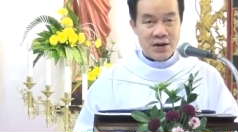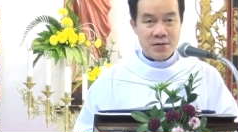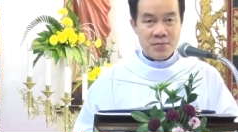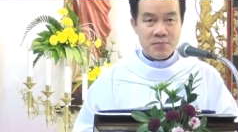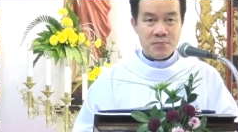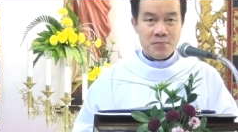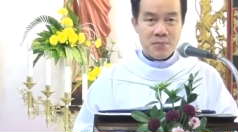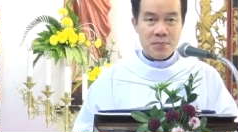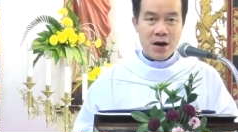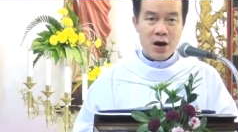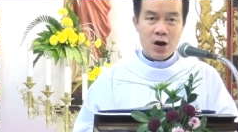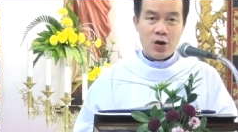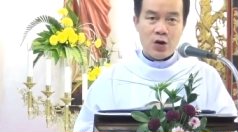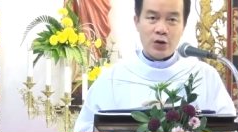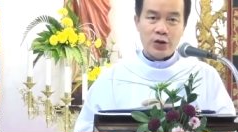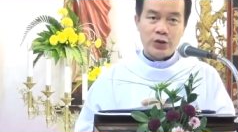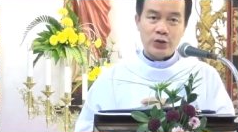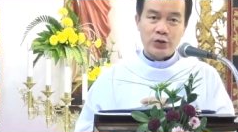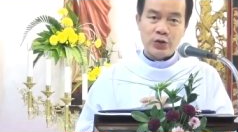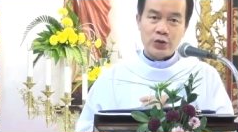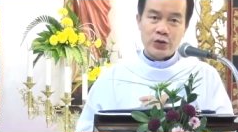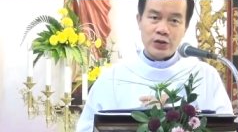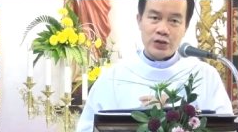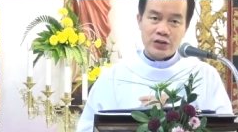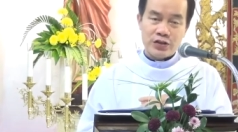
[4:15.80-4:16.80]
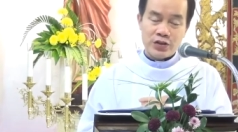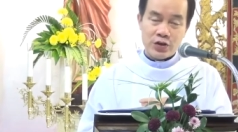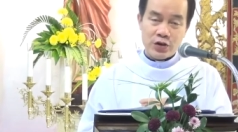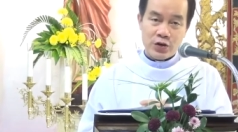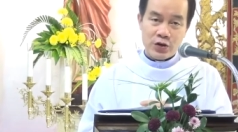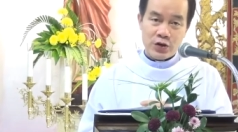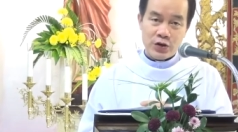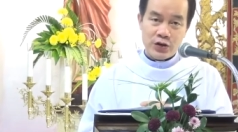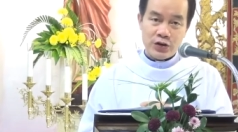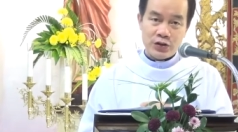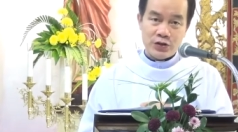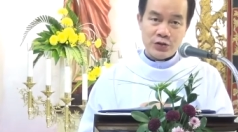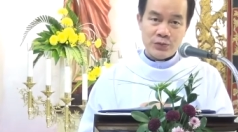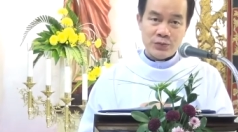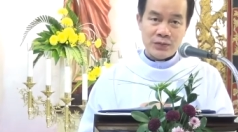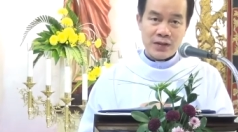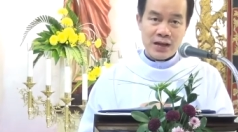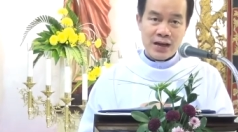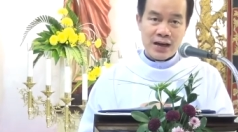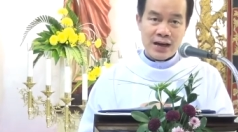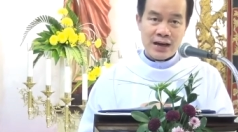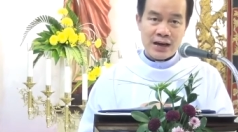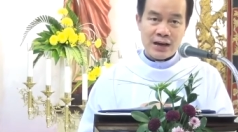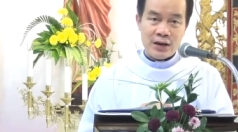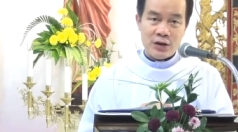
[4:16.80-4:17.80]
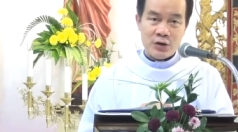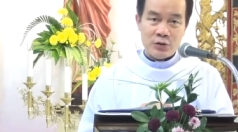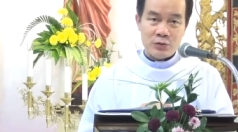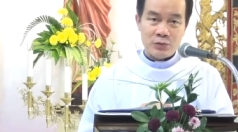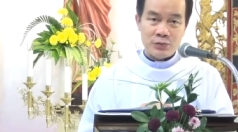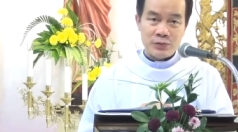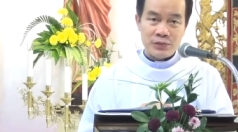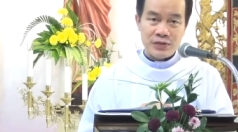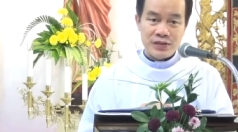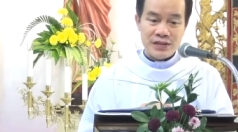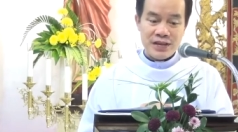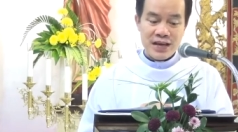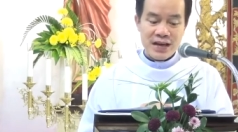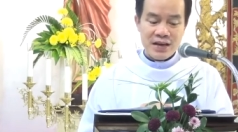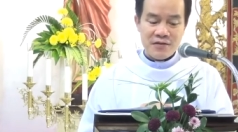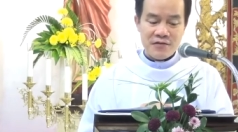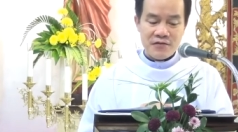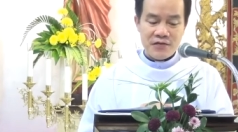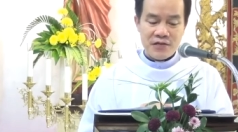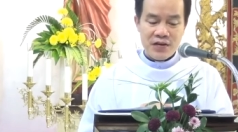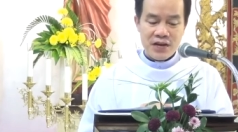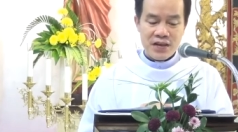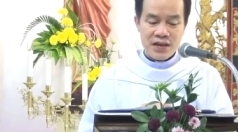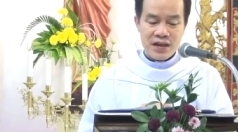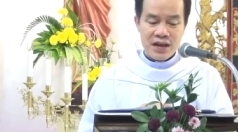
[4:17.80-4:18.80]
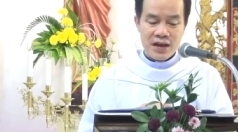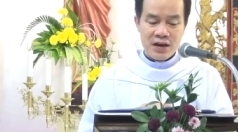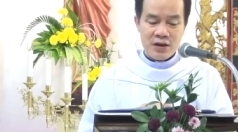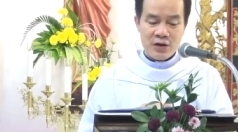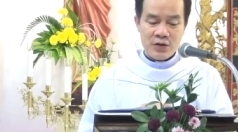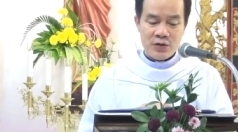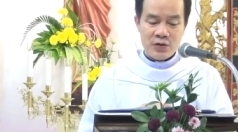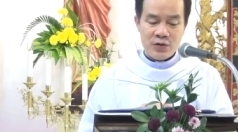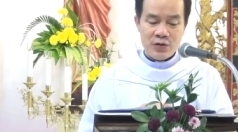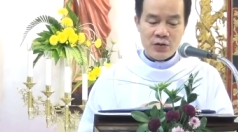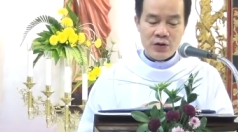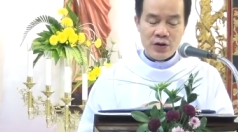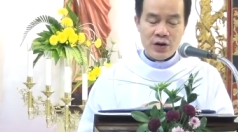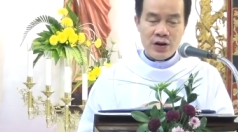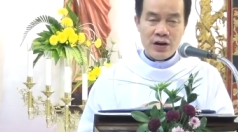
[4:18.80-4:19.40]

mà hồi tuần rồi chúng ta cùng nhắc với nhau